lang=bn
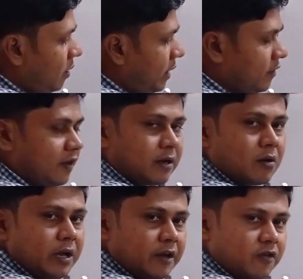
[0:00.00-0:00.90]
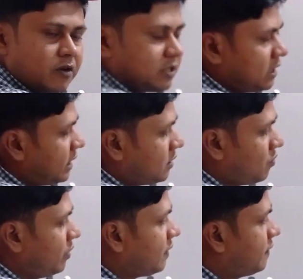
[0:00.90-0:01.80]
এক্স এক্স অক্ষের সাথে একটা
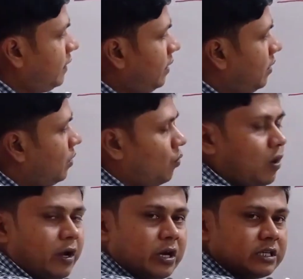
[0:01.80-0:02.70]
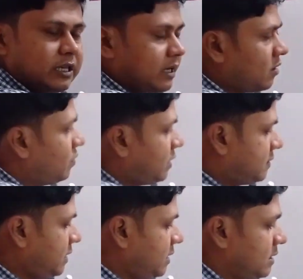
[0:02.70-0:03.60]
কোণে আছে ওয়াই অক্ষের সাথে একটা কোণে
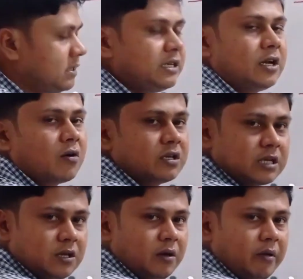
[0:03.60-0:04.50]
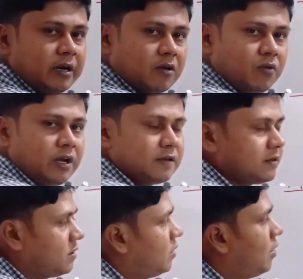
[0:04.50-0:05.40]
আছে জেড অক্ষের সাথে একটা কোণে
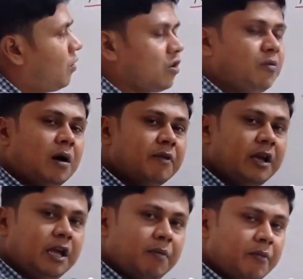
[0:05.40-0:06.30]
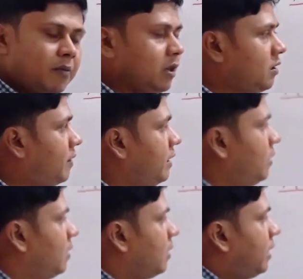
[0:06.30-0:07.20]
আছে অথবা আমরা এভাবেও বলতে পারি
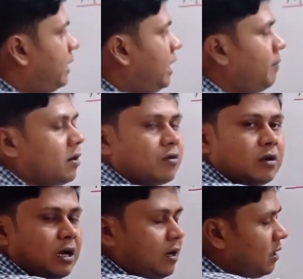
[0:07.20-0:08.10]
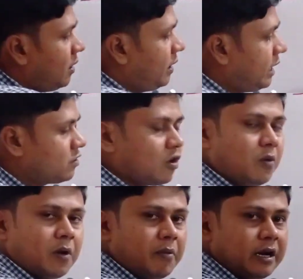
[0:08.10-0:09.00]
এ ভেক্টরটার এক্স অক্ষ
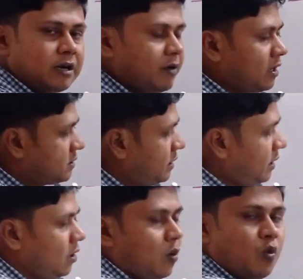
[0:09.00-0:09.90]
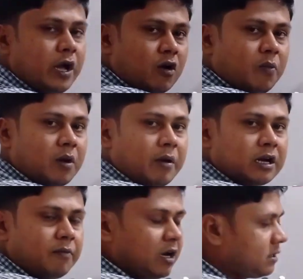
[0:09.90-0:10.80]
বরাবর একটা মান আছে ওয়াই অক্ষ বরাবর
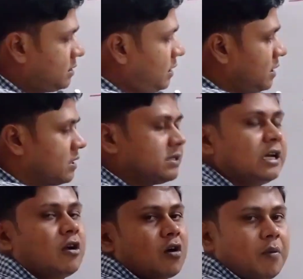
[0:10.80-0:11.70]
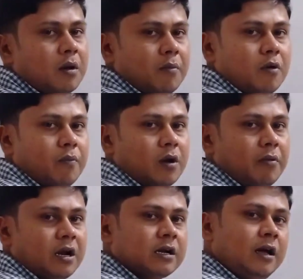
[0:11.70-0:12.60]
একটা মান আছে জেড অক্ষ
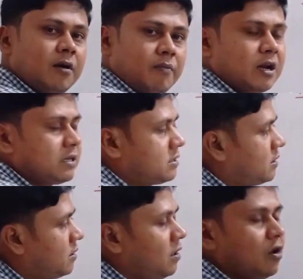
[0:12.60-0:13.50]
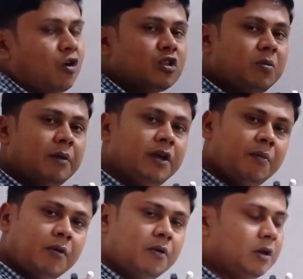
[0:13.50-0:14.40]
বরাবর একটা মান আছে অথবা আমি
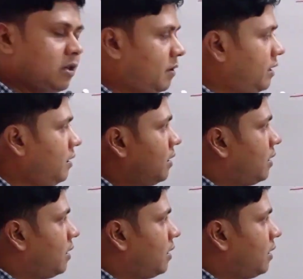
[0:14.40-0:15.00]
এভাবেও বলতে পারি